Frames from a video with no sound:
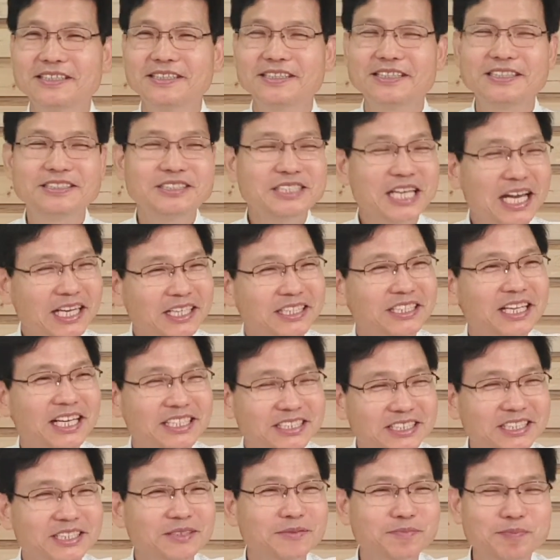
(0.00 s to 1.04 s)
이 최근에
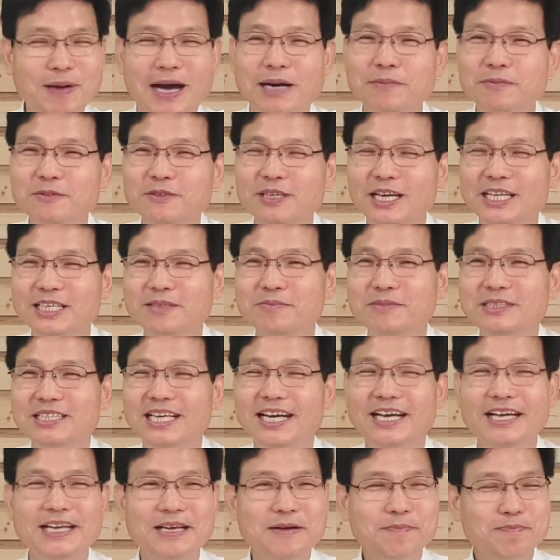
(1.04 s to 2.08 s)
지은 박물관입니다.